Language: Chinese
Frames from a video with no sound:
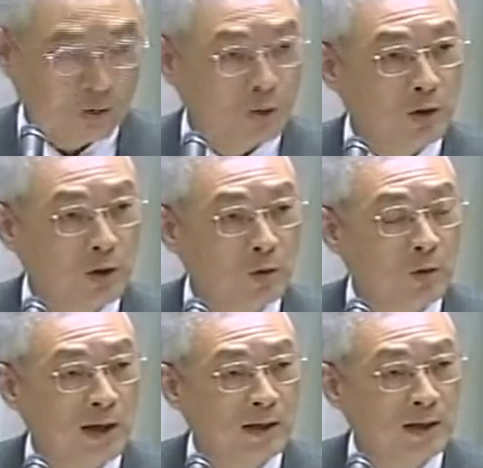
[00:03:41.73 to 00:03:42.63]
对于有
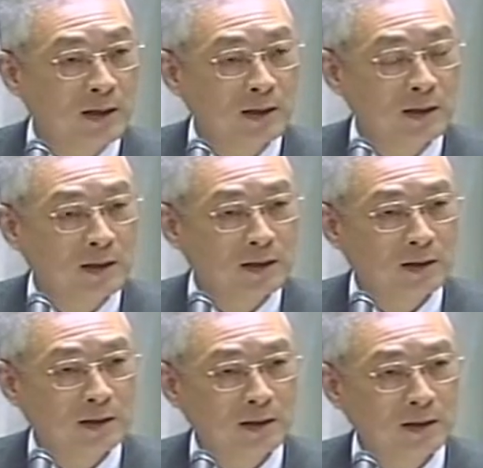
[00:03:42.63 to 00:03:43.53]
关
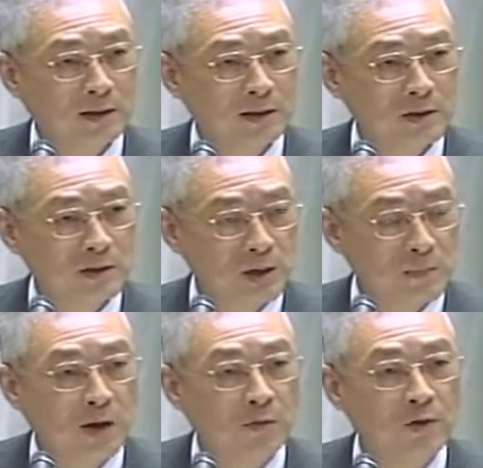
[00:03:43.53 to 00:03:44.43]

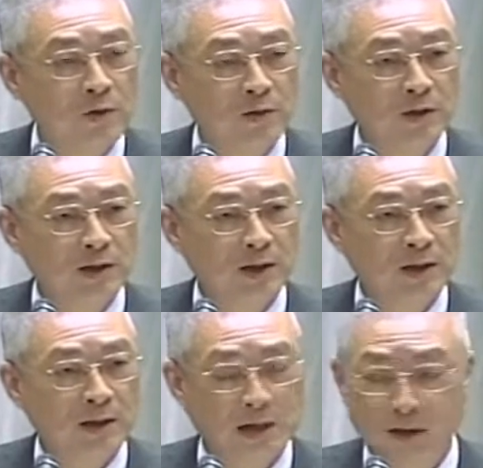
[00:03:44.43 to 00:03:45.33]
鉴保费率的
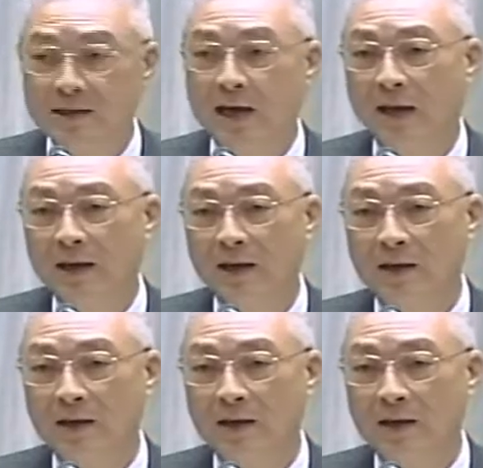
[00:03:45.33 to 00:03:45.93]
调整案，